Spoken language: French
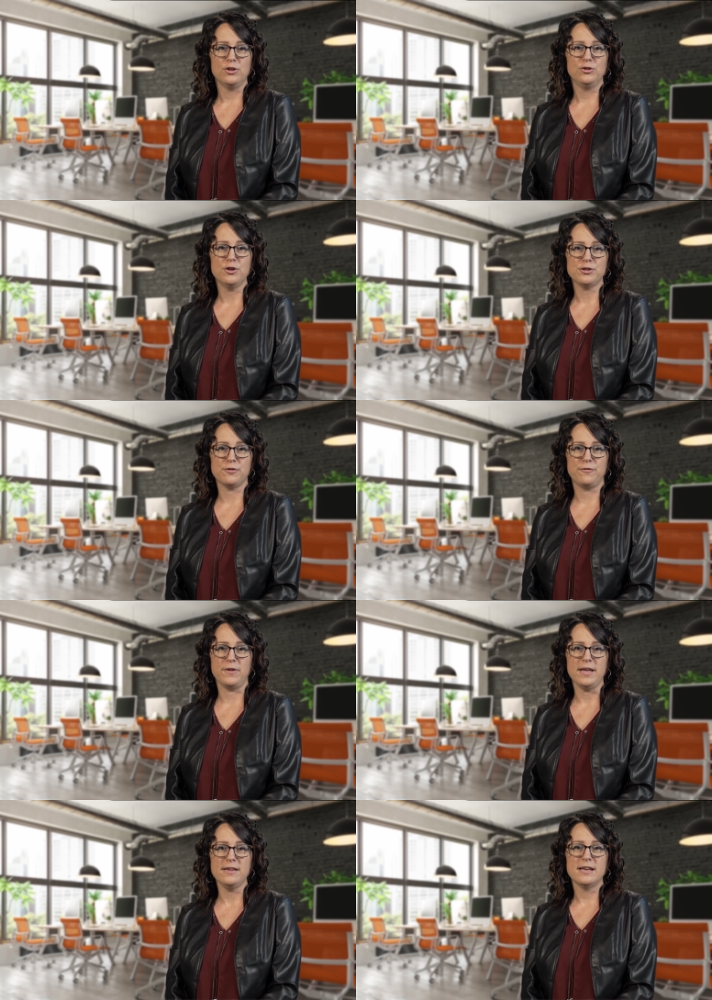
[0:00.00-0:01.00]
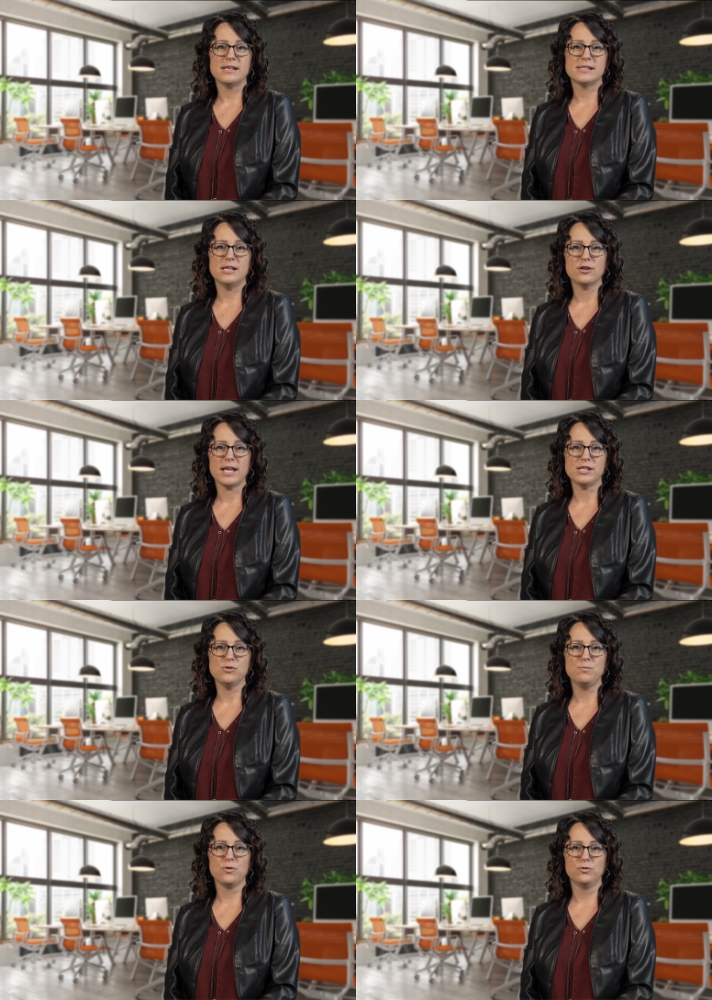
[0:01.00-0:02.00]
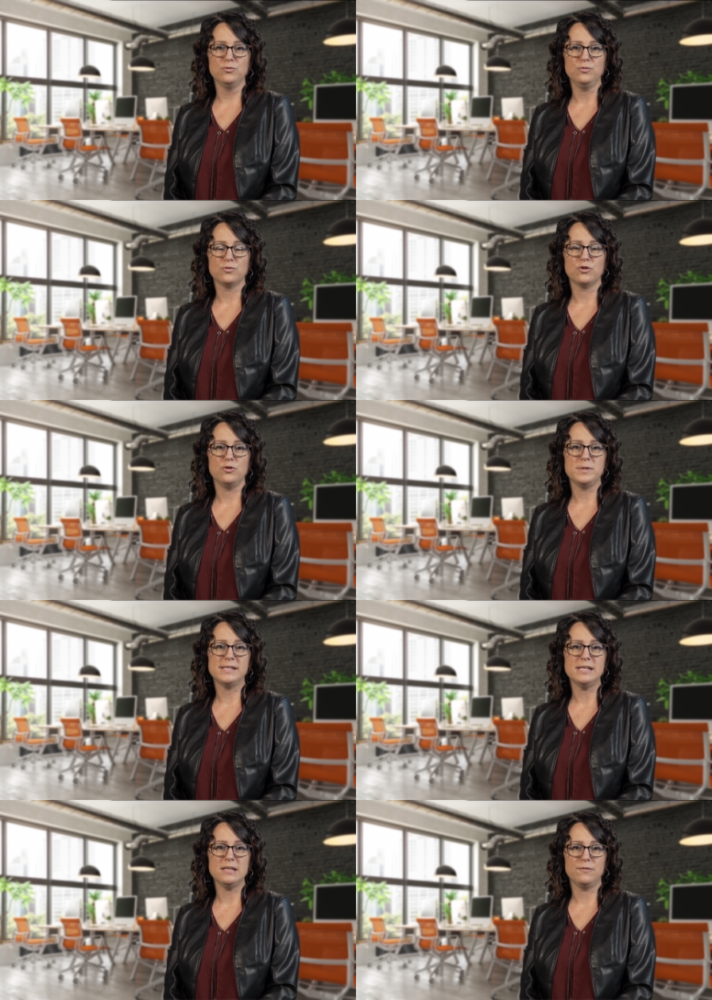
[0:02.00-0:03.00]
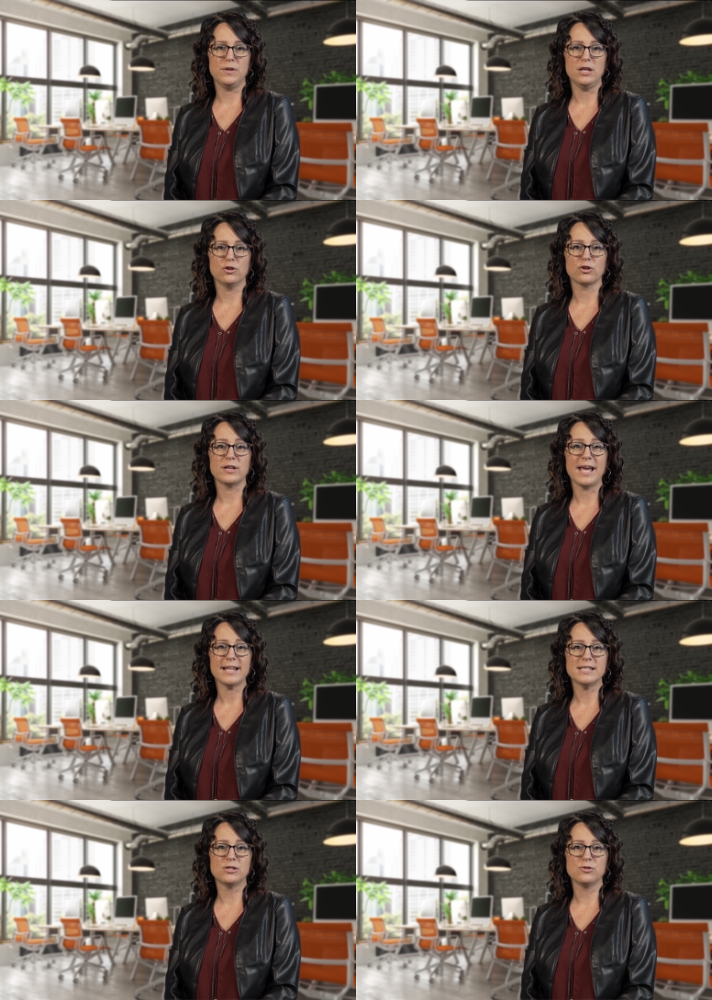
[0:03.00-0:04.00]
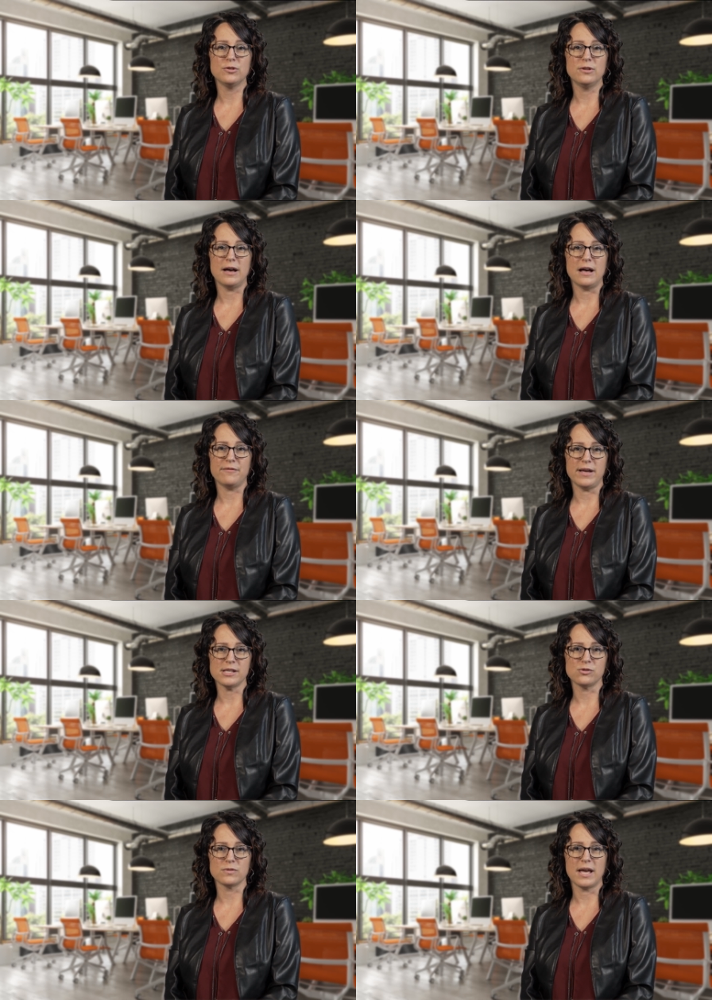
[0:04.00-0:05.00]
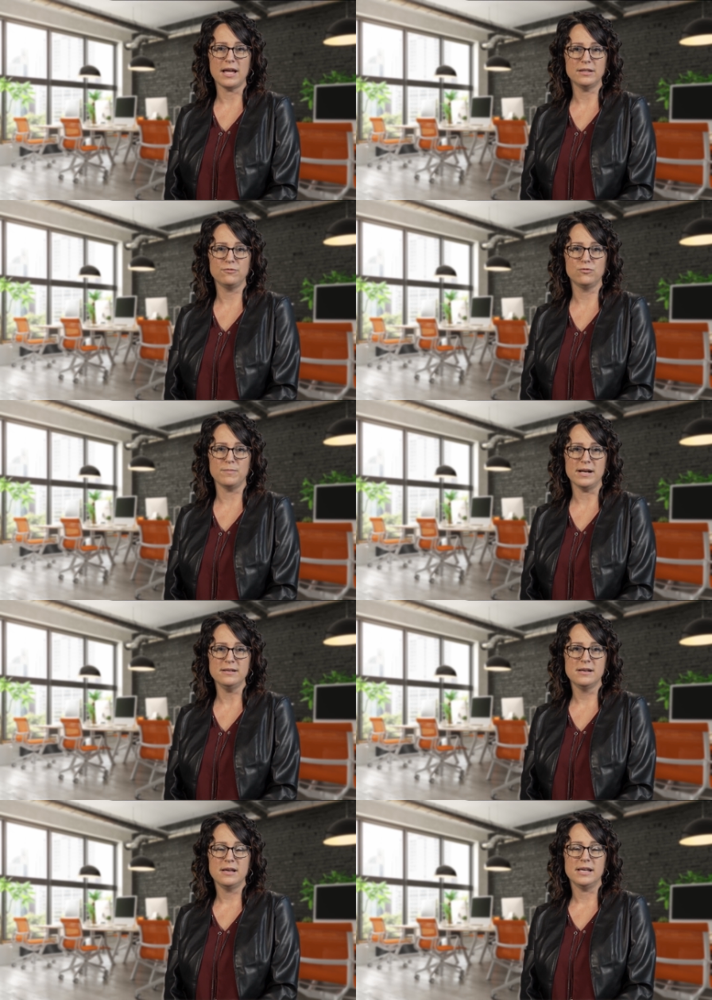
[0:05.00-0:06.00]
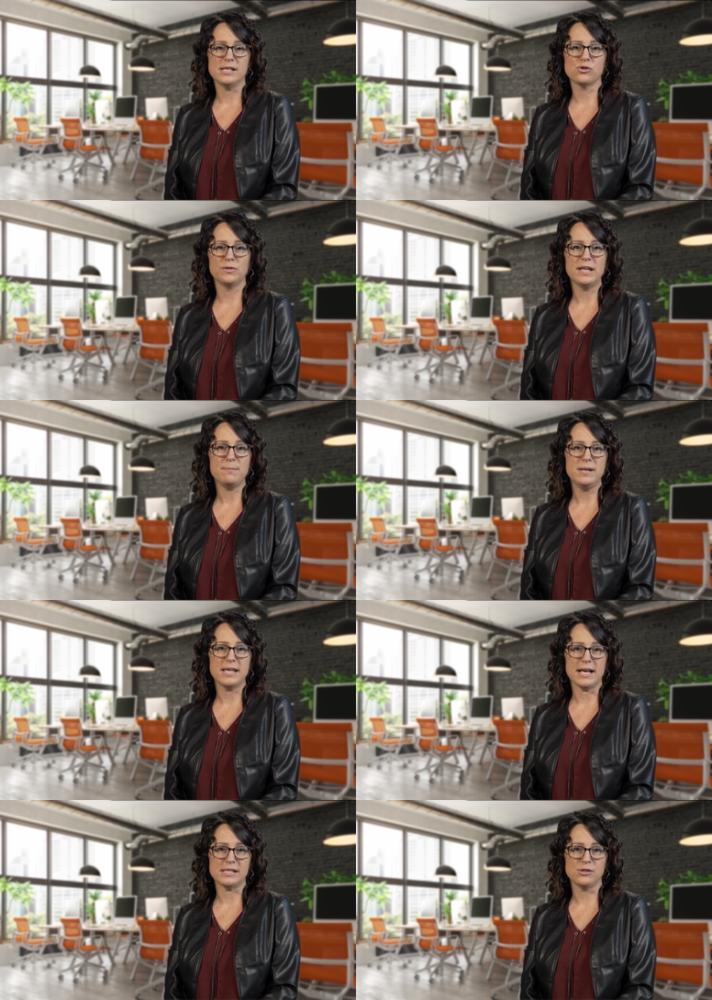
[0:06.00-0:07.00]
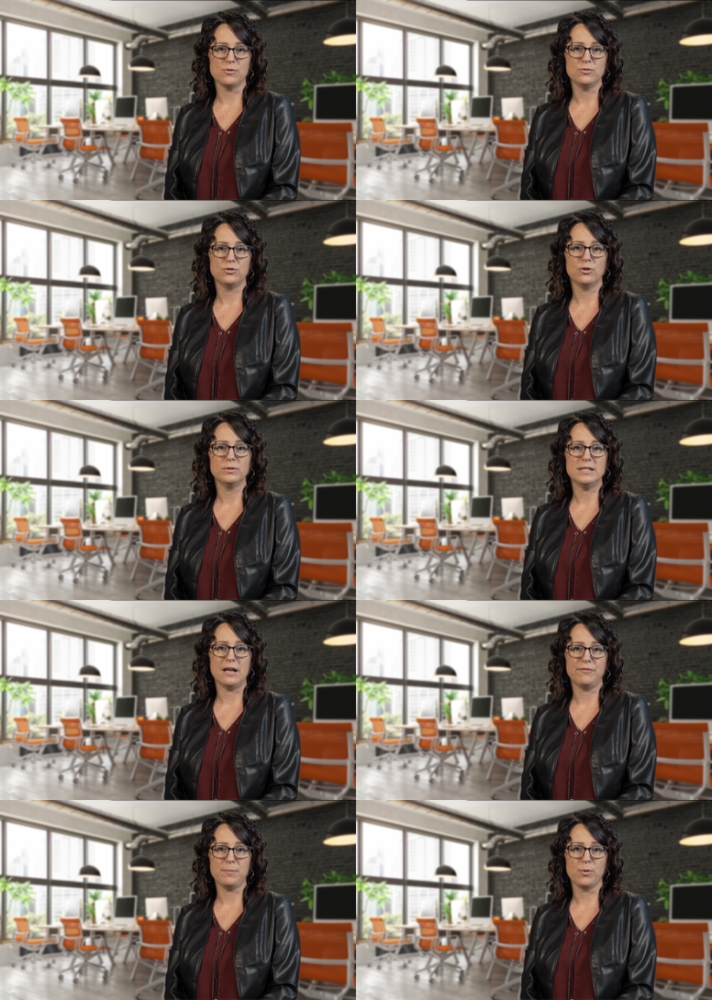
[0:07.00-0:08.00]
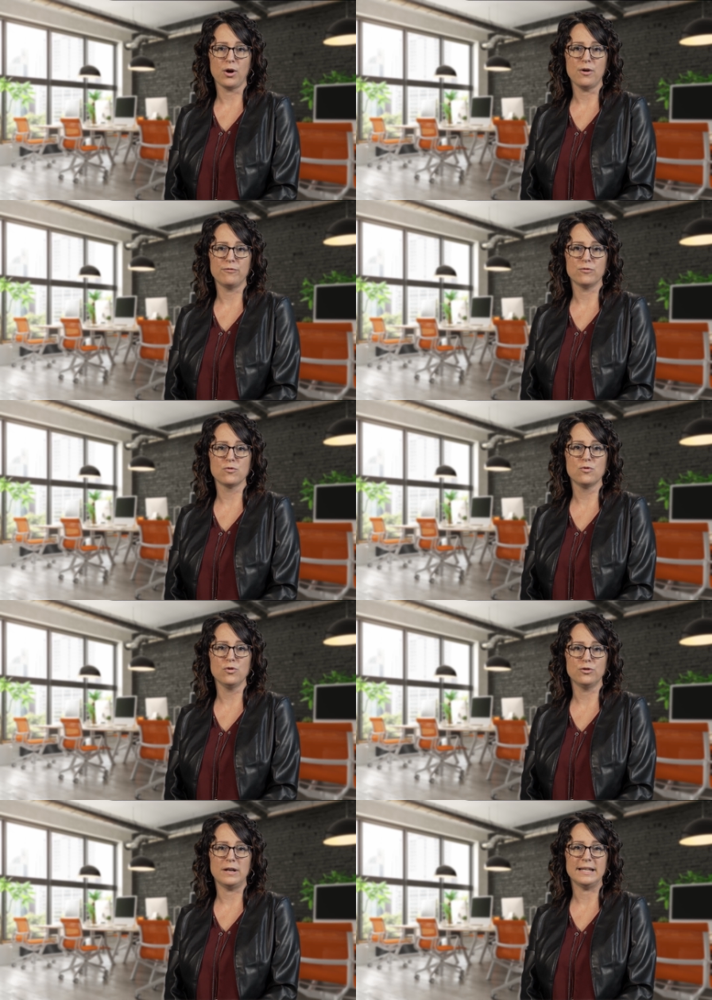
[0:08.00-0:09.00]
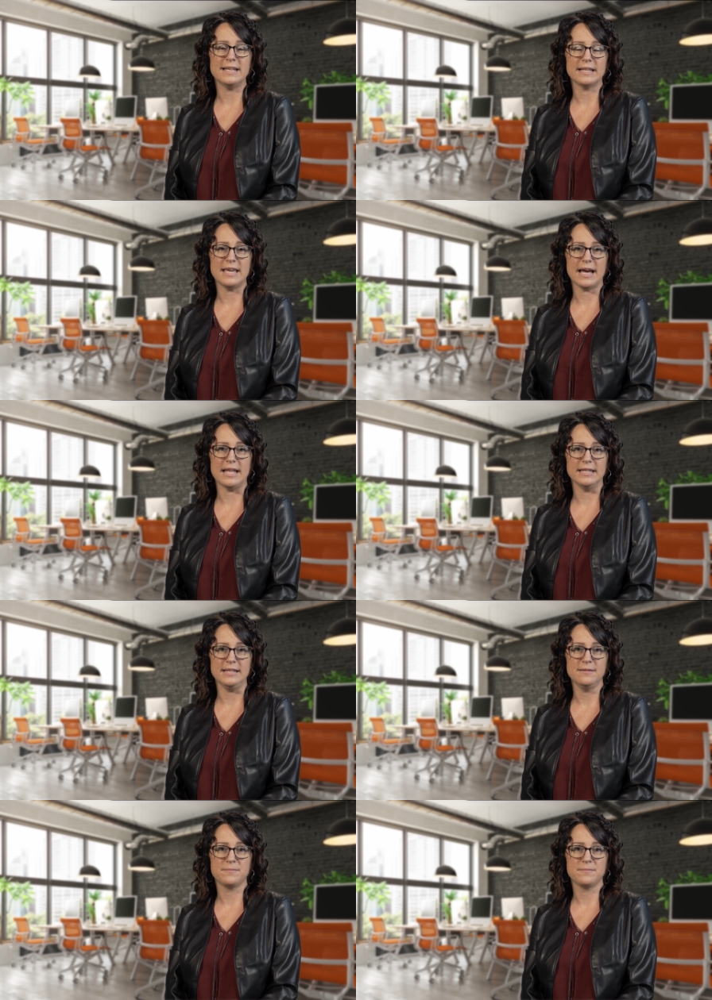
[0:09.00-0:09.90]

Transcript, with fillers: De ce fait, c'est l'occasion pour nous de lui signifier notre gratitude envers son grand dévouement et son implication dont il a fait preuve au cours de la dernière année.